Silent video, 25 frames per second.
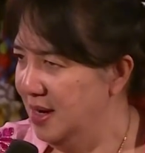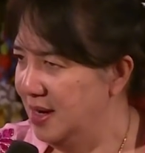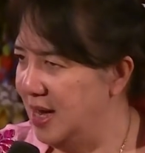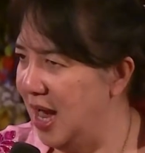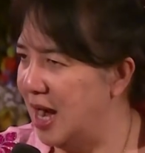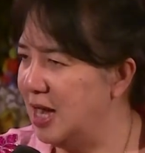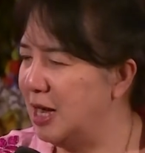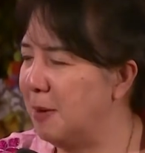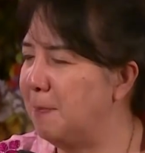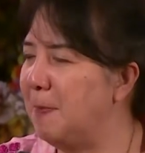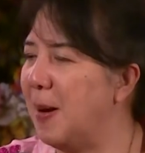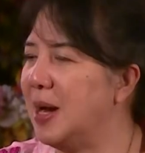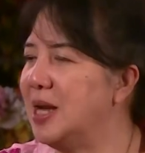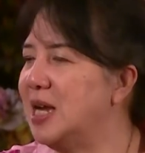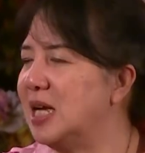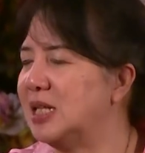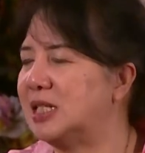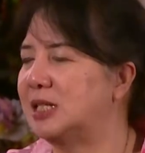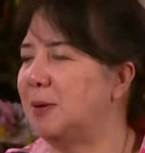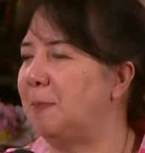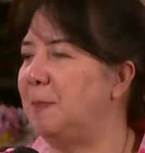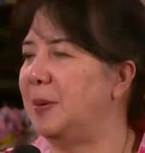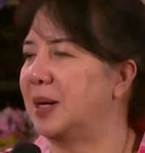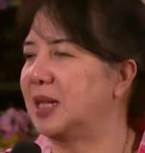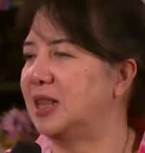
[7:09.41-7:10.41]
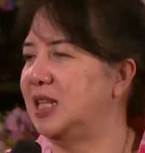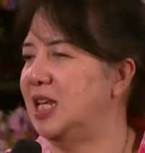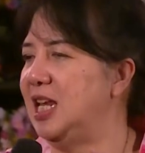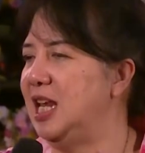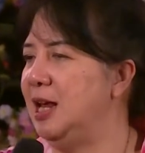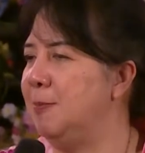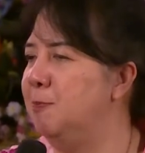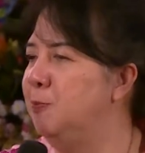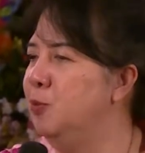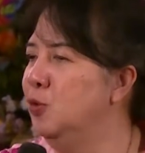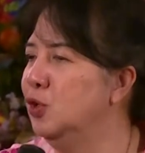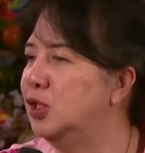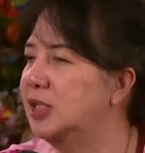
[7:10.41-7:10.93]
Daripada seperti
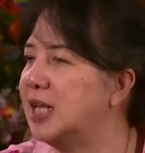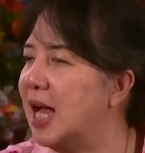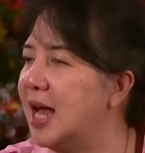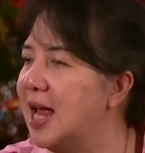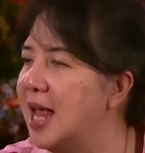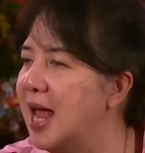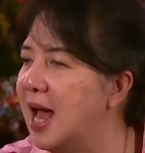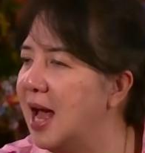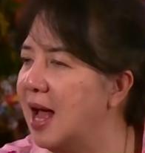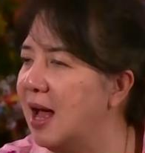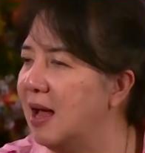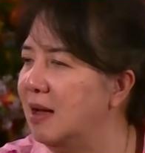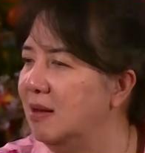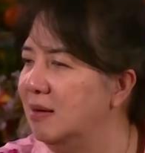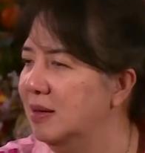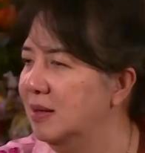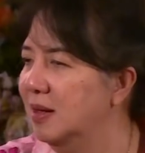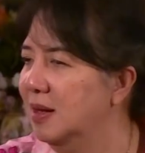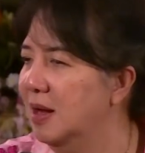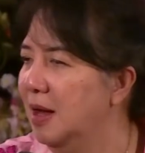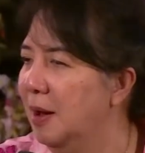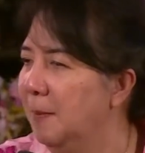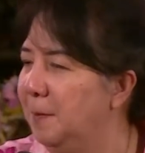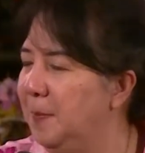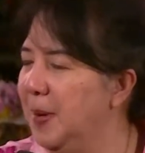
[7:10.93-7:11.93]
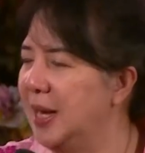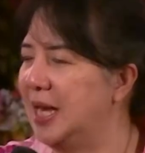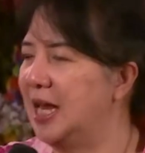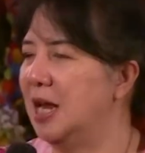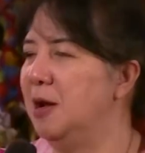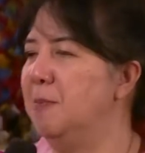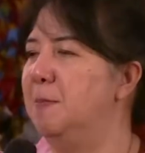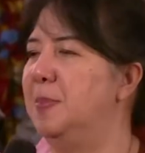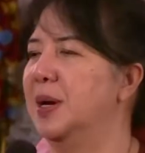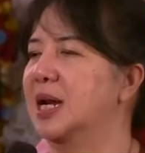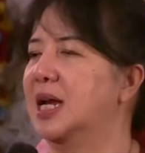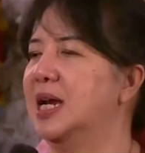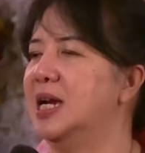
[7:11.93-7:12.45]
ibu saya
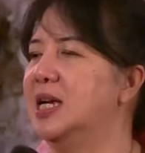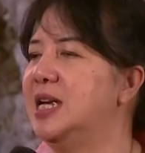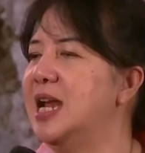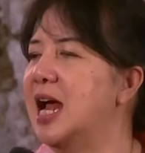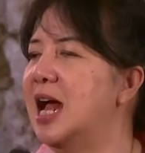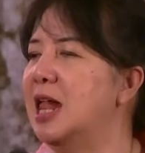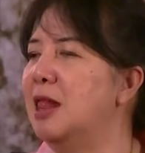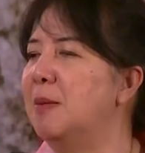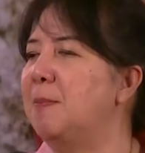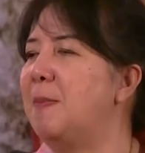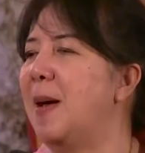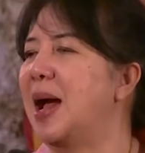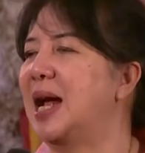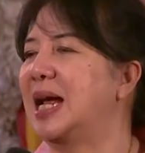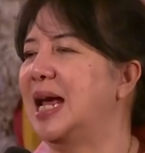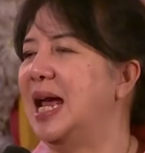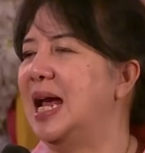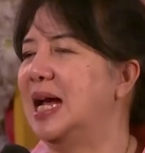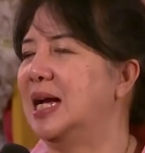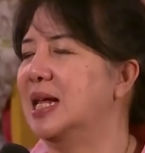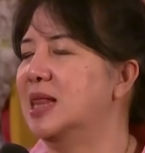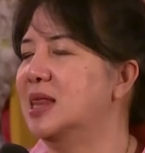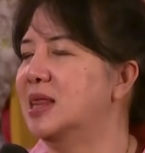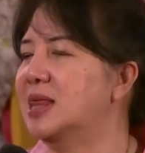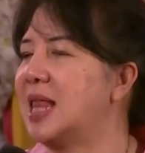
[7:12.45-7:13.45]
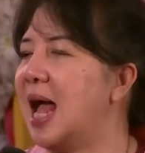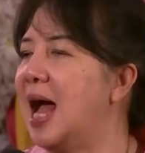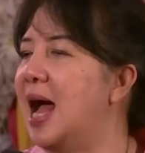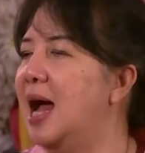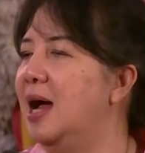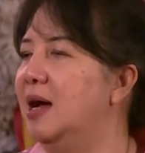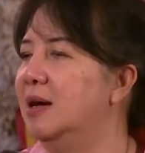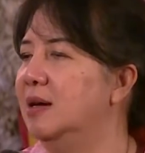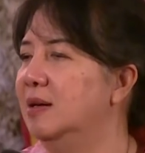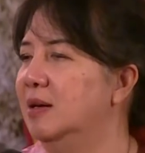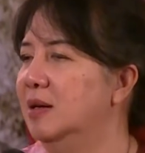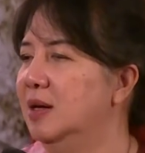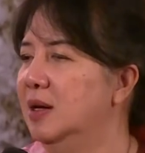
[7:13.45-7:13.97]
bikin bergedel pakai
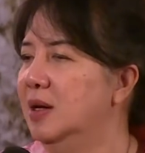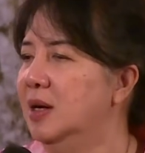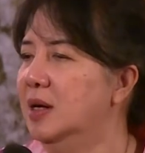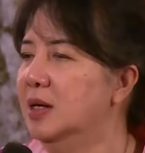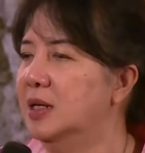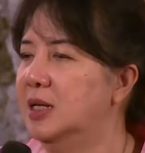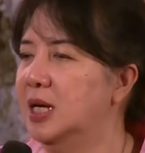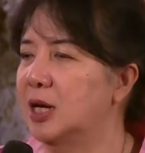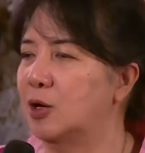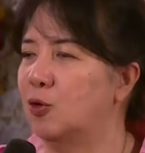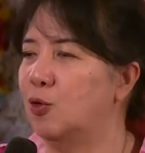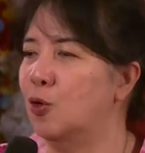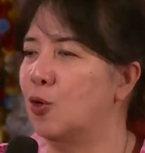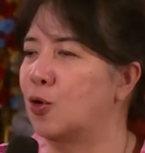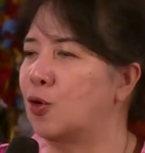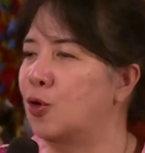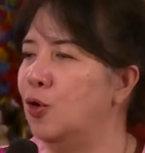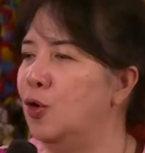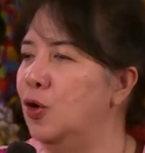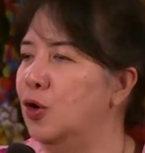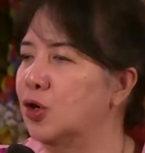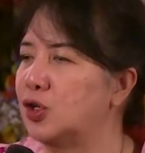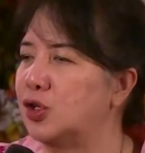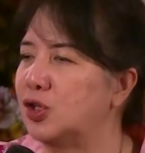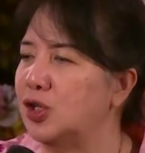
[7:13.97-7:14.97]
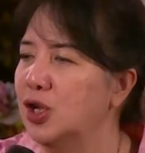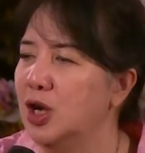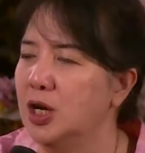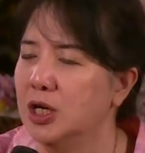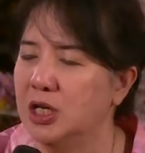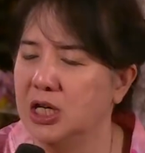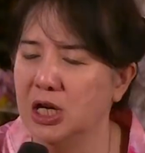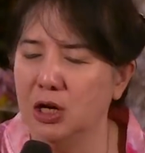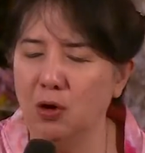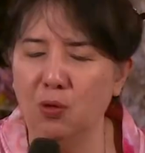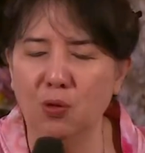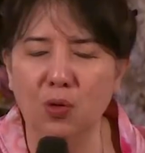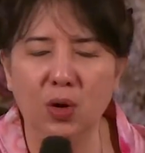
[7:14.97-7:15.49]
kentang, dikukus,
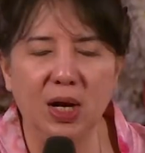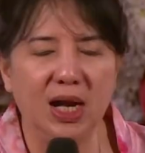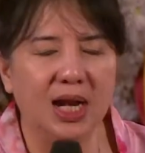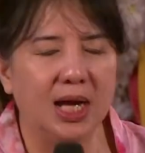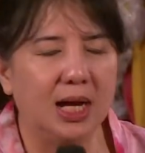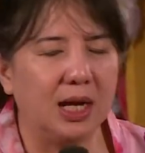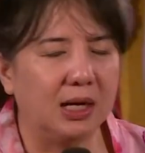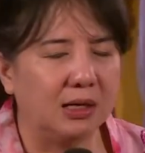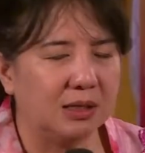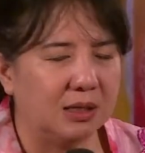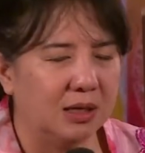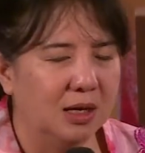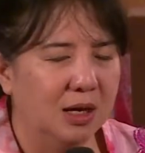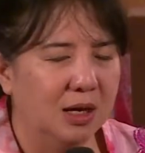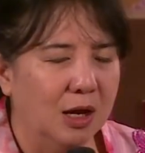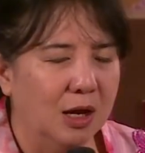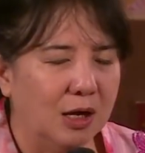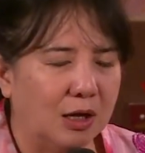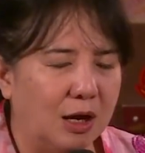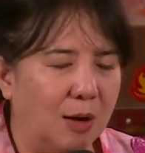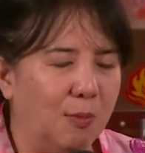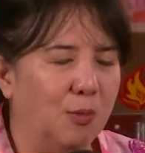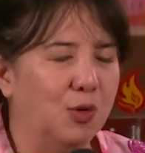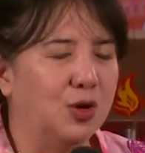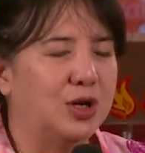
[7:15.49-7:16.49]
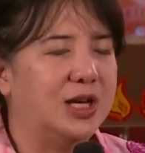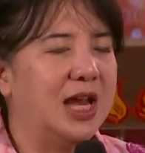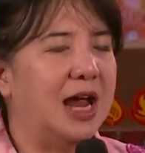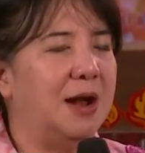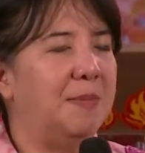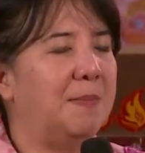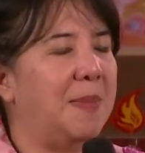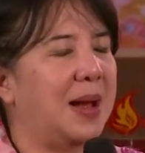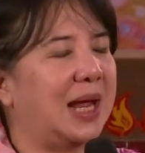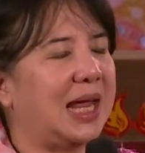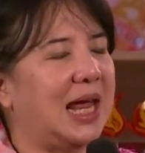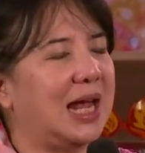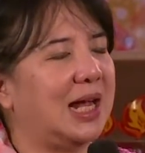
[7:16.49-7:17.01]
diulek,
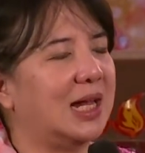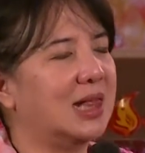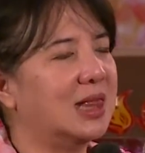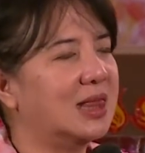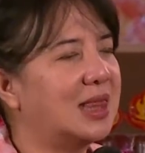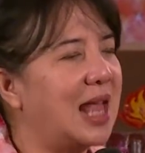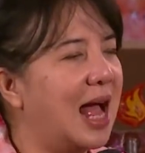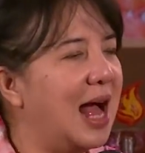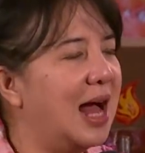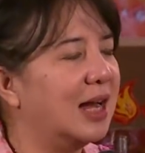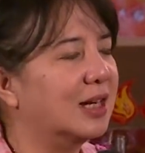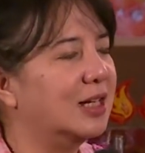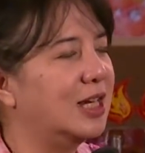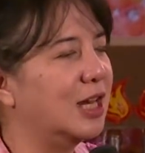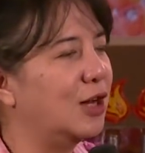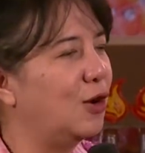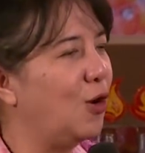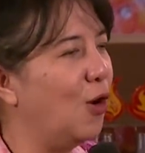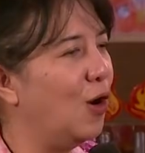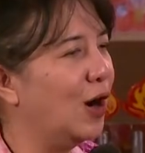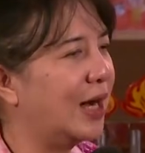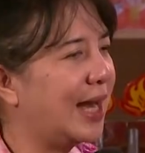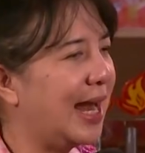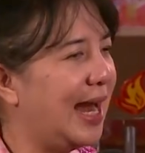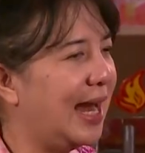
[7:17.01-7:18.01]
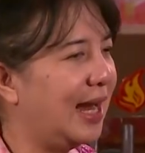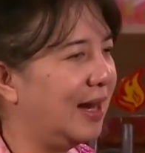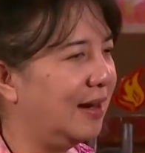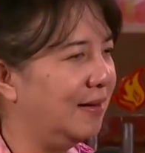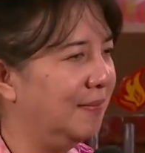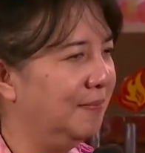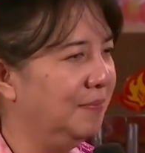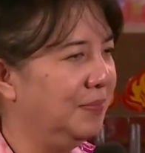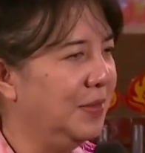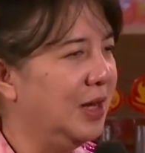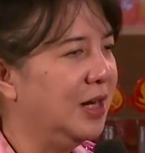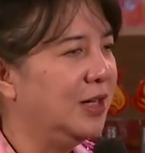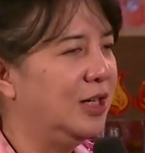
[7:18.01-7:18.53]
kemudian pakai kentang, digoreng,
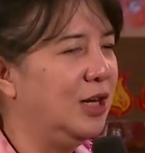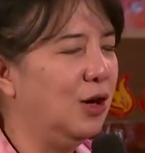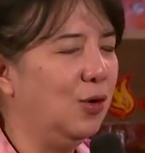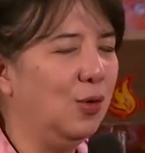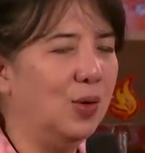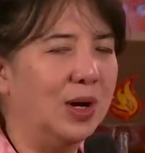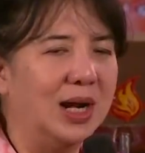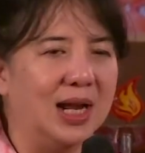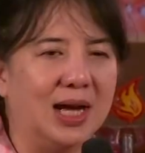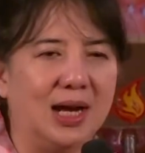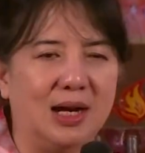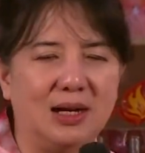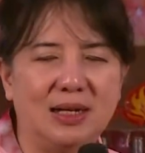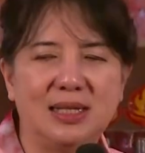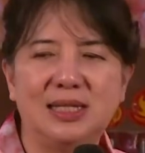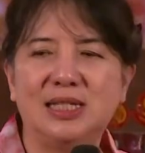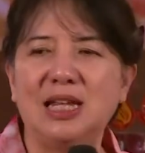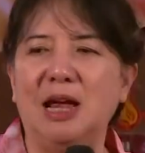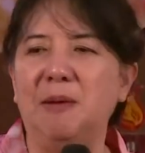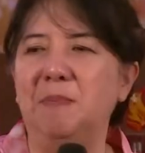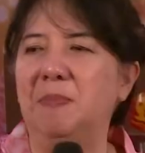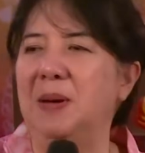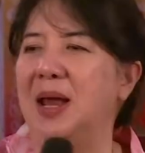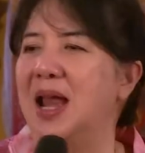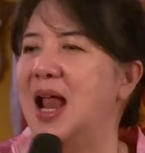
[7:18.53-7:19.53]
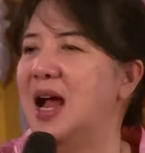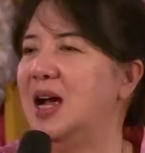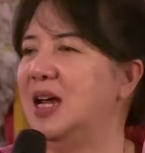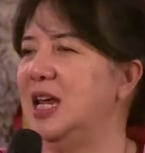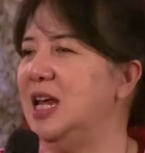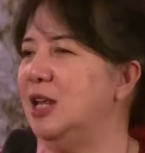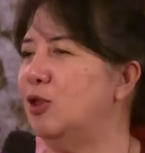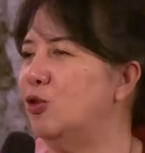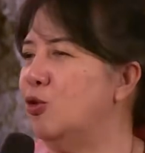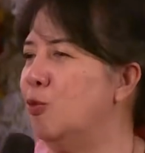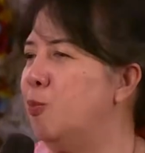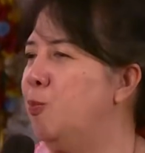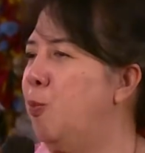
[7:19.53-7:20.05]
diulek. Saya bilang
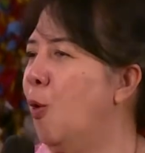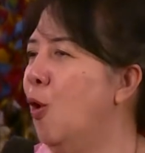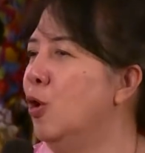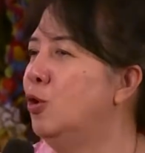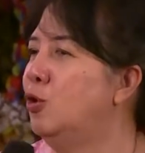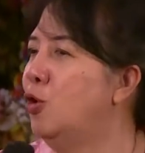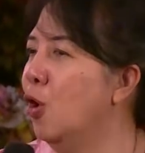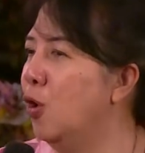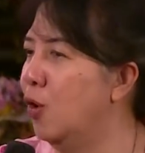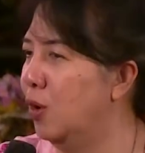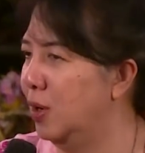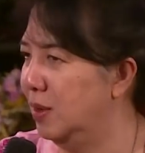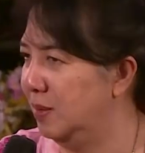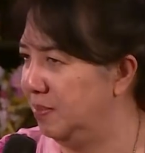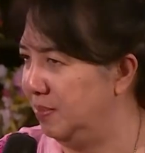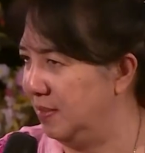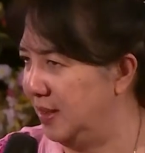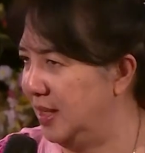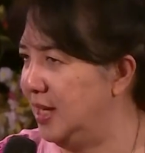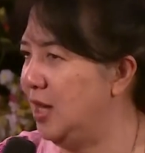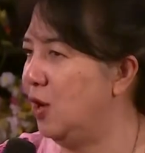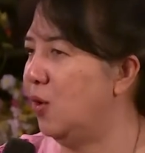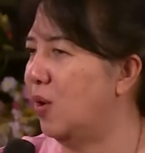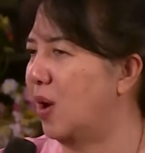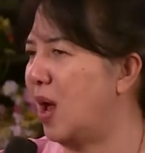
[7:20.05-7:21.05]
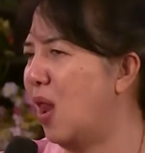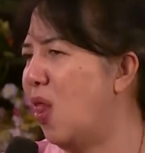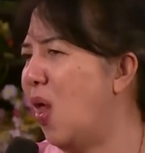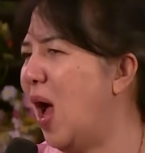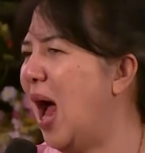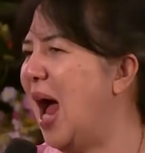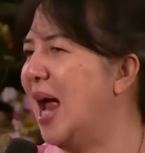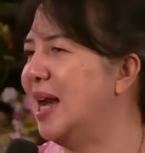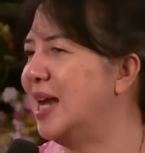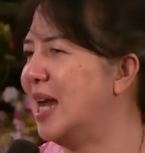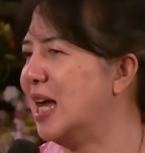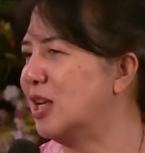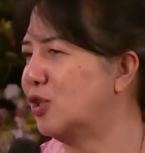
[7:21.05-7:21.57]
itu bodoh. Nih kalau
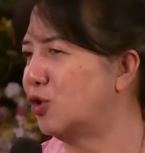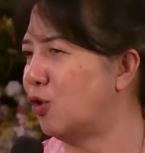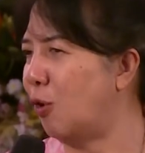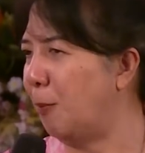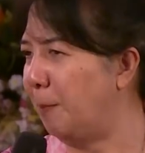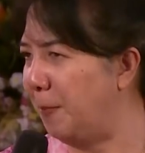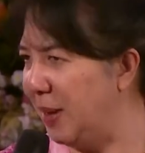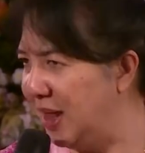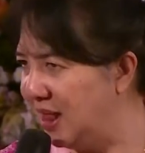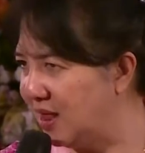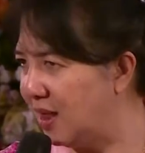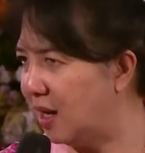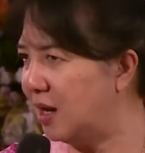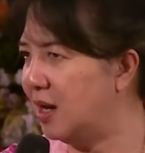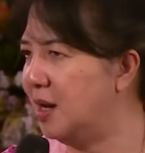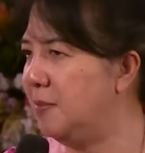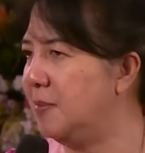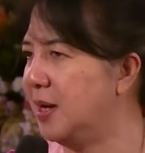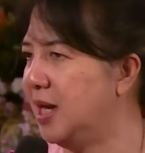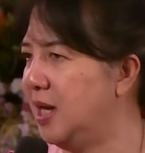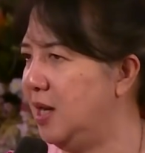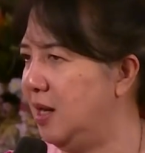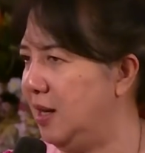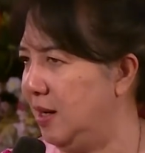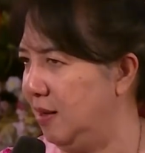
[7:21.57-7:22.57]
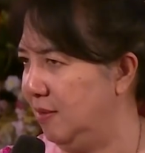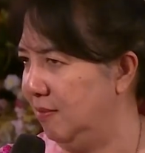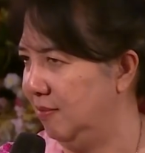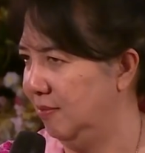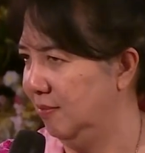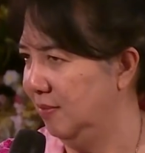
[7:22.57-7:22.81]
anak sok pinter nih begini.